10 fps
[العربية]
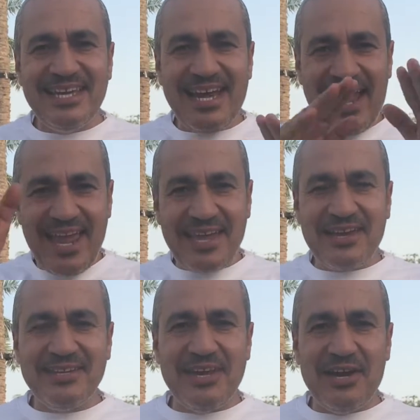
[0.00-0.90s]
حاجه
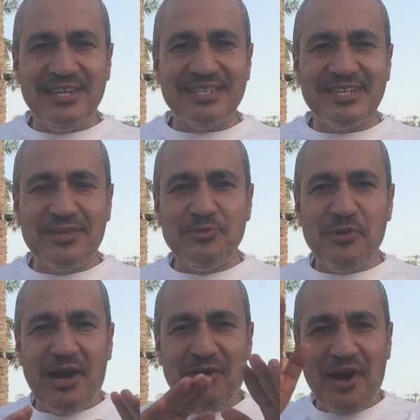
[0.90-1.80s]
كده
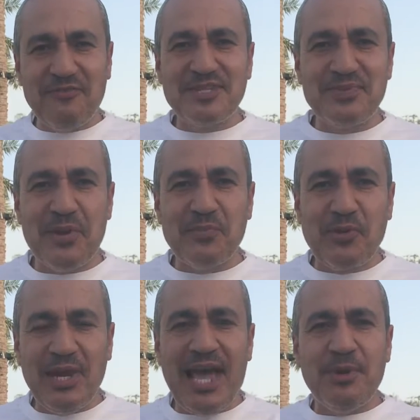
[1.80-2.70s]
صندوق او قفص
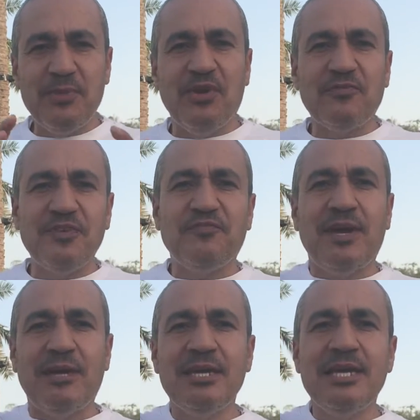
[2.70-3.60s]
بيعملوه للحمام يقعد فيه
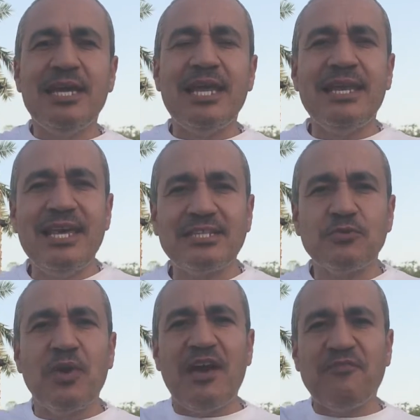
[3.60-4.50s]
فالناس
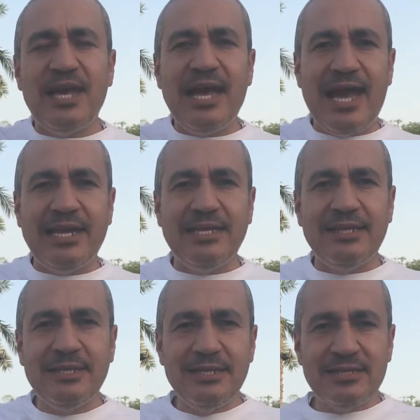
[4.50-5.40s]
واقفه عليه
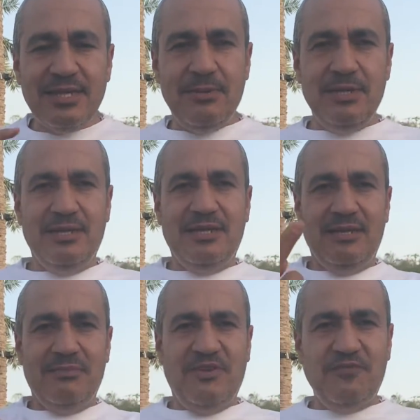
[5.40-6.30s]
طبعا
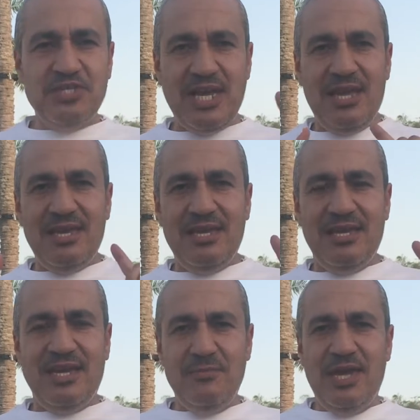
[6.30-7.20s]
مفيش
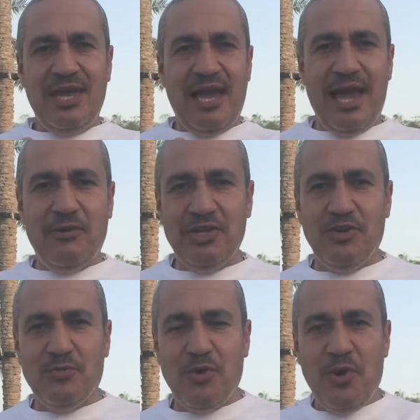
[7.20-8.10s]
اي حمايه
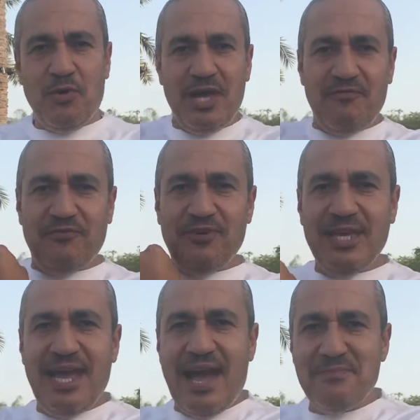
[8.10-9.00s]
حواليهم وهو واقف
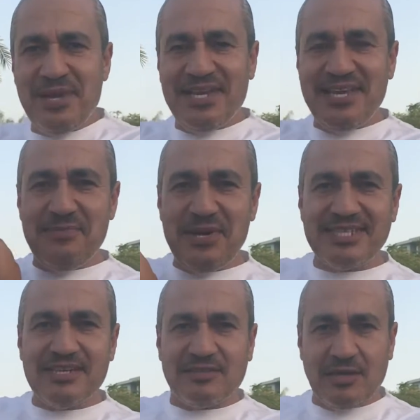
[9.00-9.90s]
عمال ايه
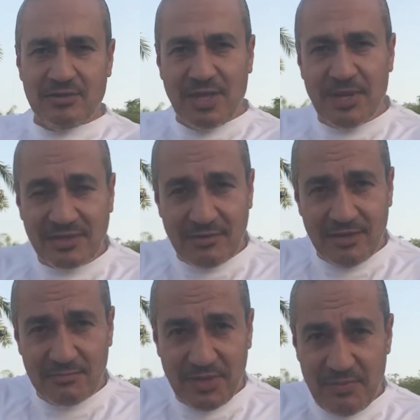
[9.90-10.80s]
ماسك الطيارات طبعا
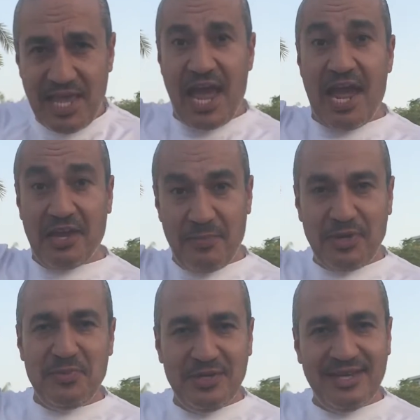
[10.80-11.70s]
الطيارات بيبقى ليها احجام
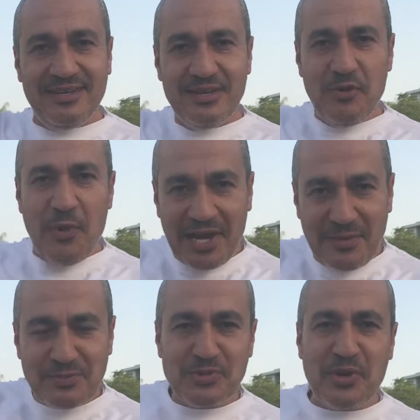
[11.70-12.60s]
كبيره
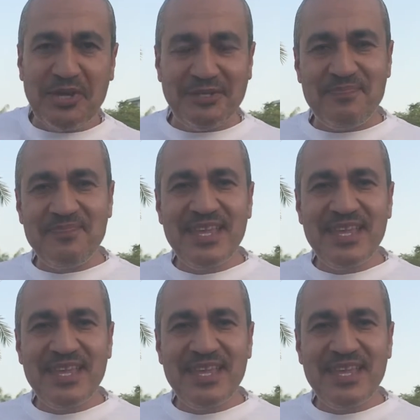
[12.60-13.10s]
واحجام صغيره